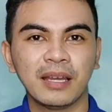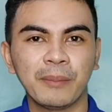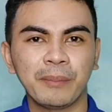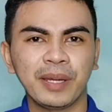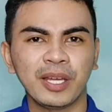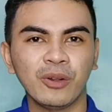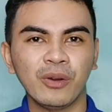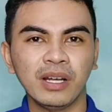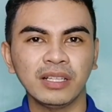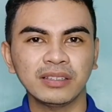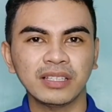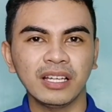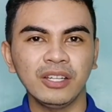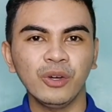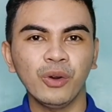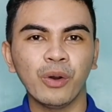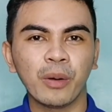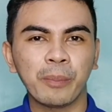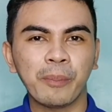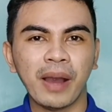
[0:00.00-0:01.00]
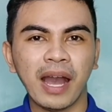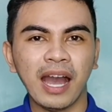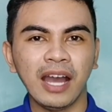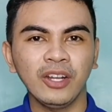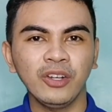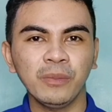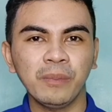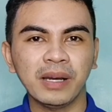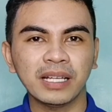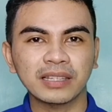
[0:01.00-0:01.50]
Pero ang tanong,
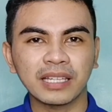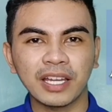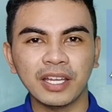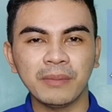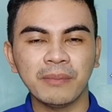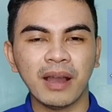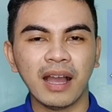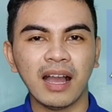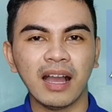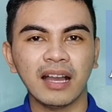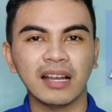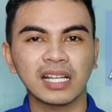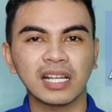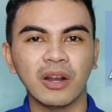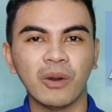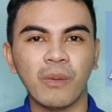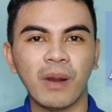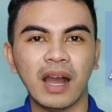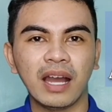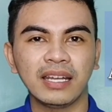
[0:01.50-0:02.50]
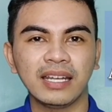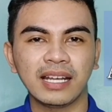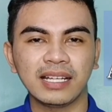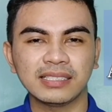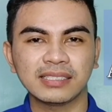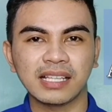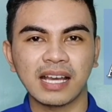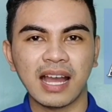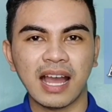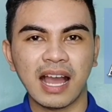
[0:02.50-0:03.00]
paano ba tayo makakagawa ng
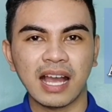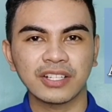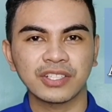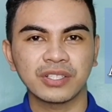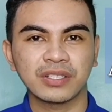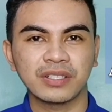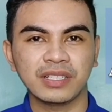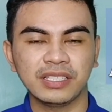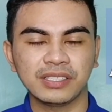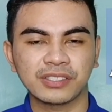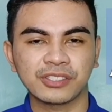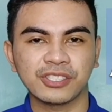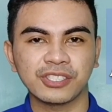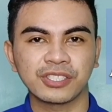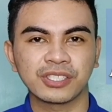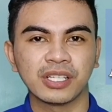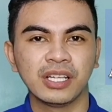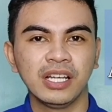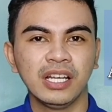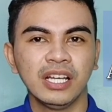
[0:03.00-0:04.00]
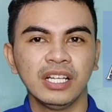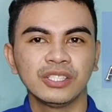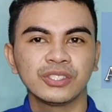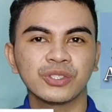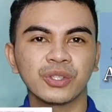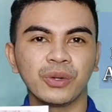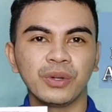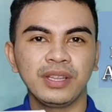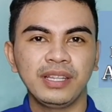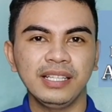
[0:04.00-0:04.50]
isang action research?
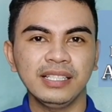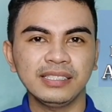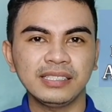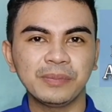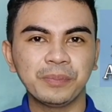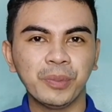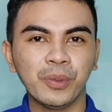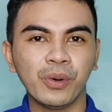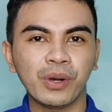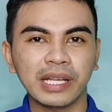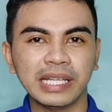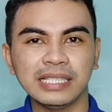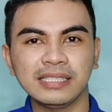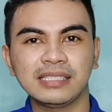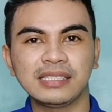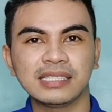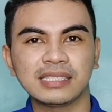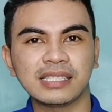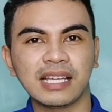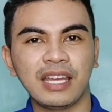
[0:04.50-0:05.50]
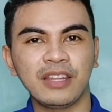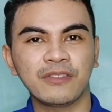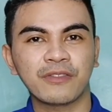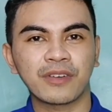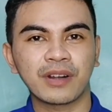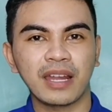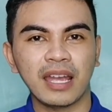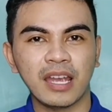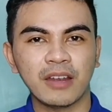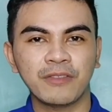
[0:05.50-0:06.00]
So, this book is designed
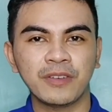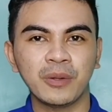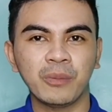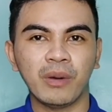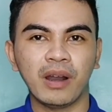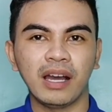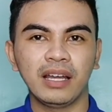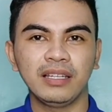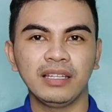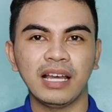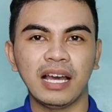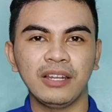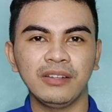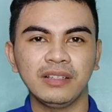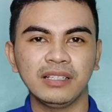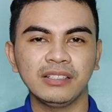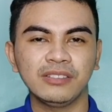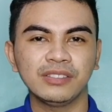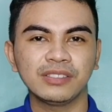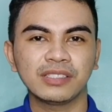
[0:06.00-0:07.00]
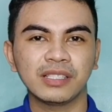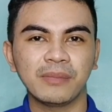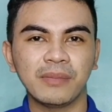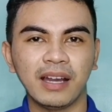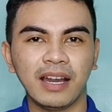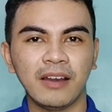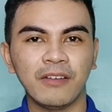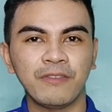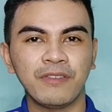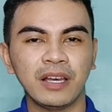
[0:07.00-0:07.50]
for everyone, lalo na doon sa
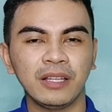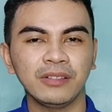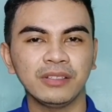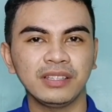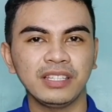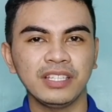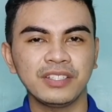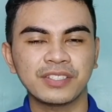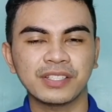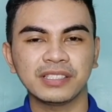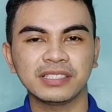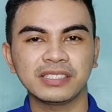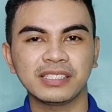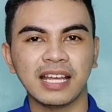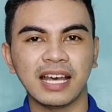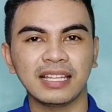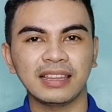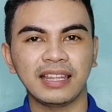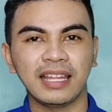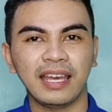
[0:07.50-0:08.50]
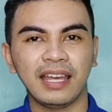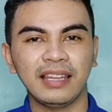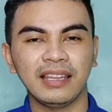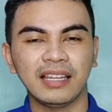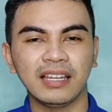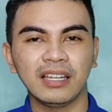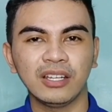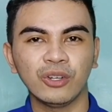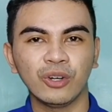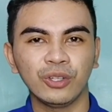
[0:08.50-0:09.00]
mga fellow teachers natin
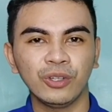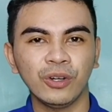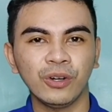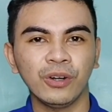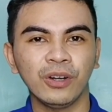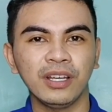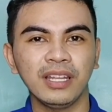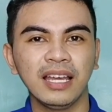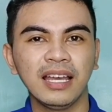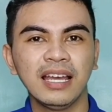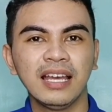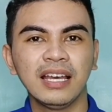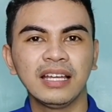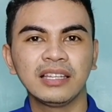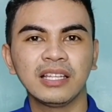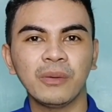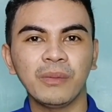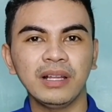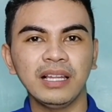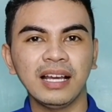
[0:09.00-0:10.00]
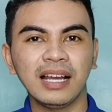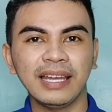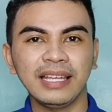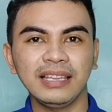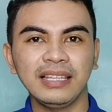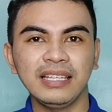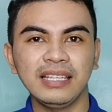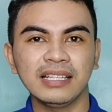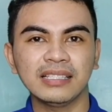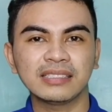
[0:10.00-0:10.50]
na nanonood na walang
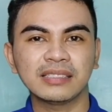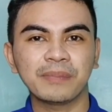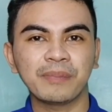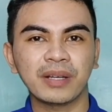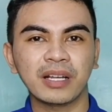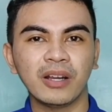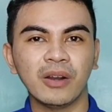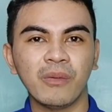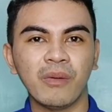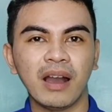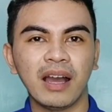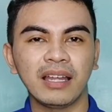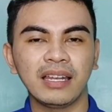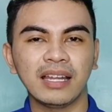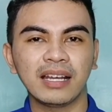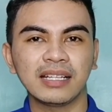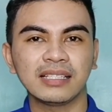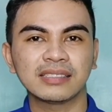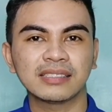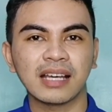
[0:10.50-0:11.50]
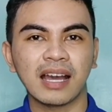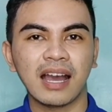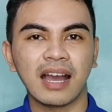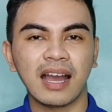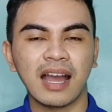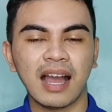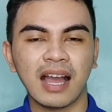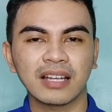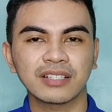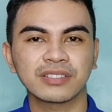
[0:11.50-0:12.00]
idea sa paggawa ng
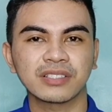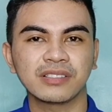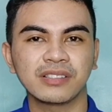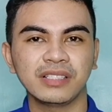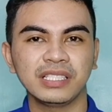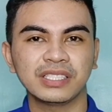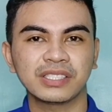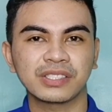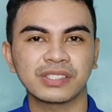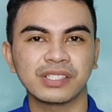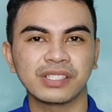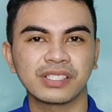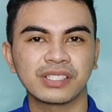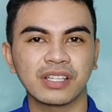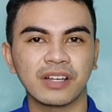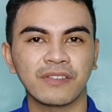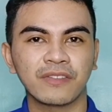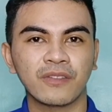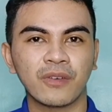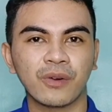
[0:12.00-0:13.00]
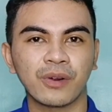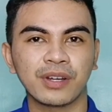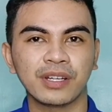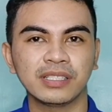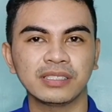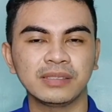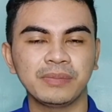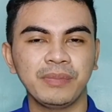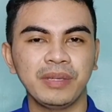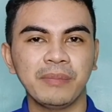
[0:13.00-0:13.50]
isang action research. Of
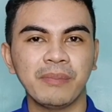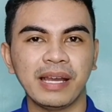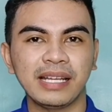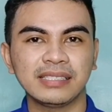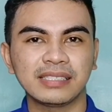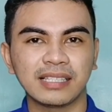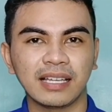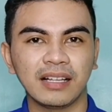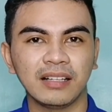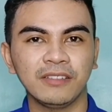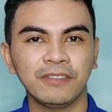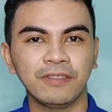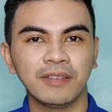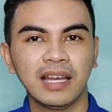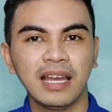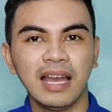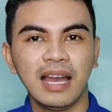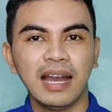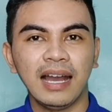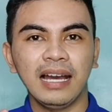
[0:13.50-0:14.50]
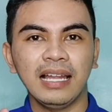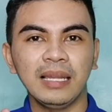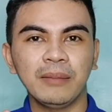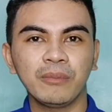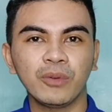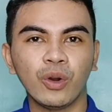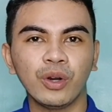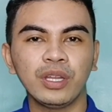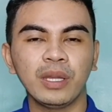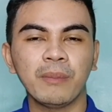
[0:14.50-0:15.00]
course, me myself,
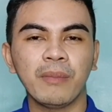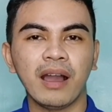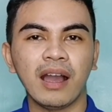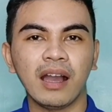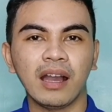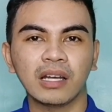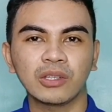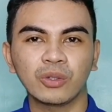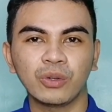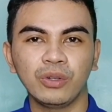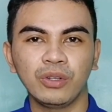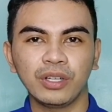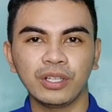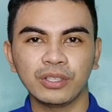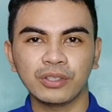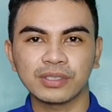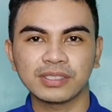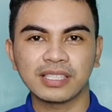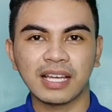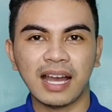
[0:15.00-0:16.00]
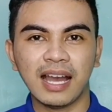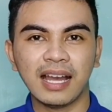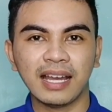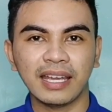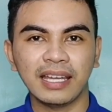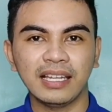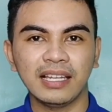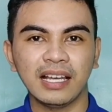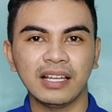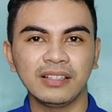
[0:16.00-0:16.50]
alam ko na makakatulong ito sa
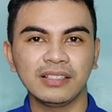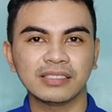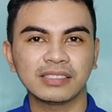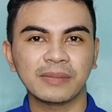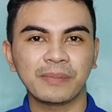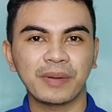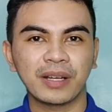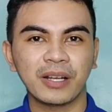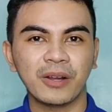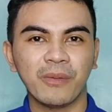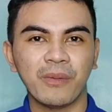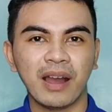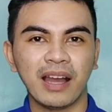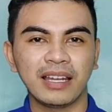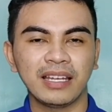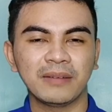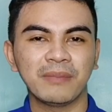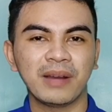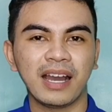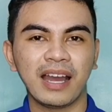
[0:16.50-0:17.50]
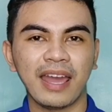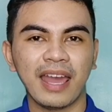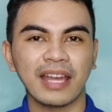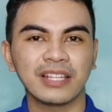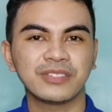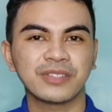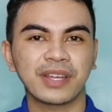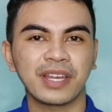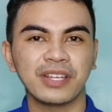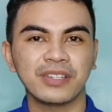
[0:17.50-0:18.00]
akin, lalo na sa paggawa ng mga
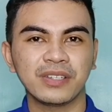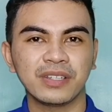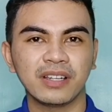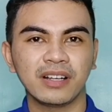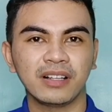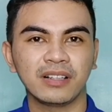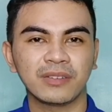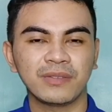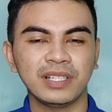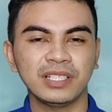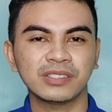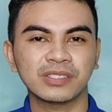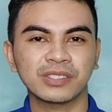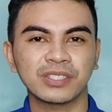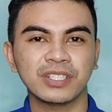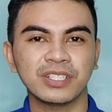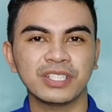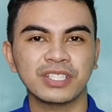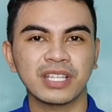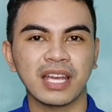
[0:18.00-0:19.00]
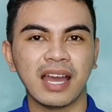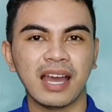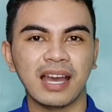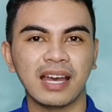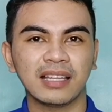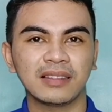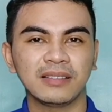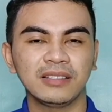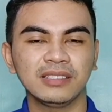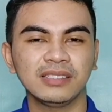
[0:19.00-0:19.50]
educational research
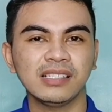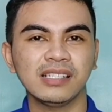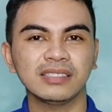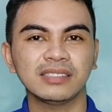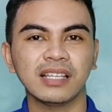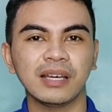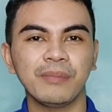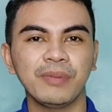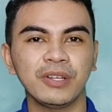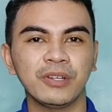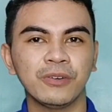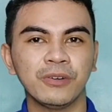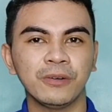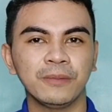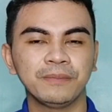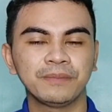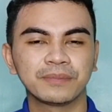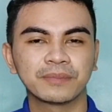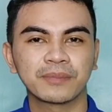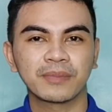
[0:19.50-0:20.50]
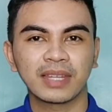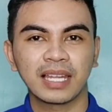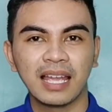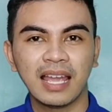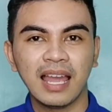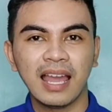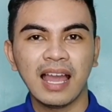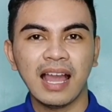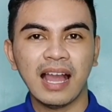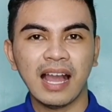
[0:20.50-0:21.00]
at yung sinasabi kong
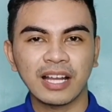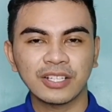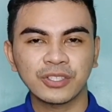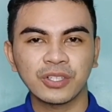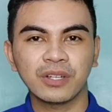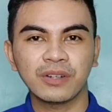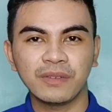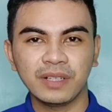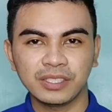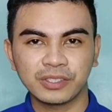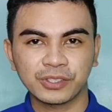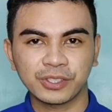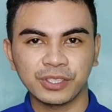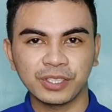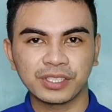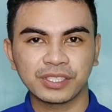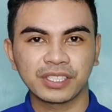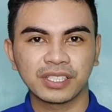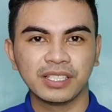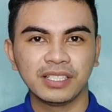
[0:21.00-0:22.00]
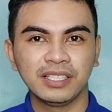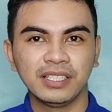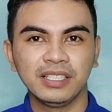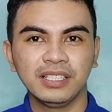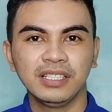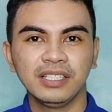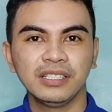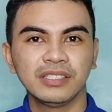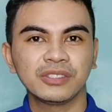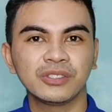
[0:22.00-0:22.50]
action research.
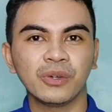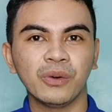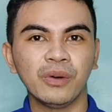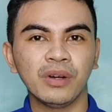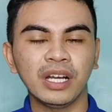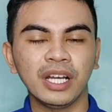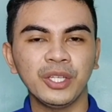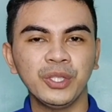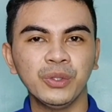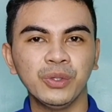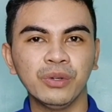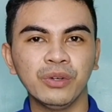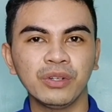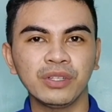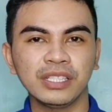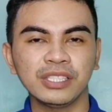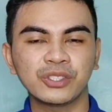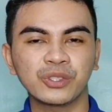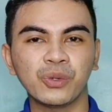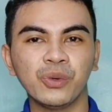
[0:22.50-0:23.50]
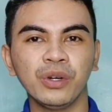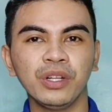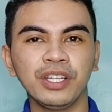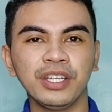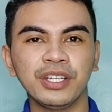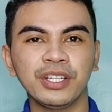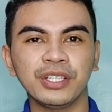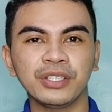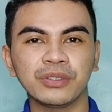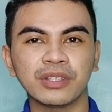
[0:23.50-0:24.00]
So ngayong school
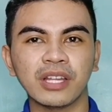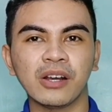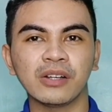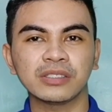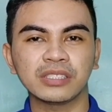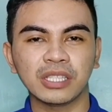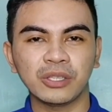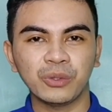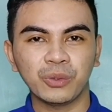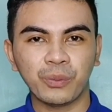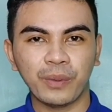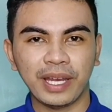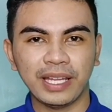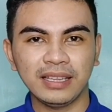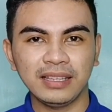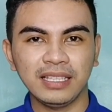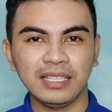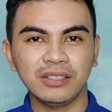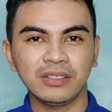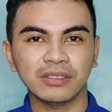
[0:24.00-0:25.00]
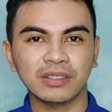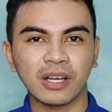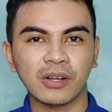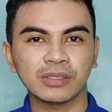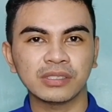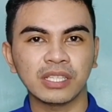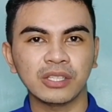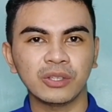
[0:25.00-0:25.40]
year 2020-2021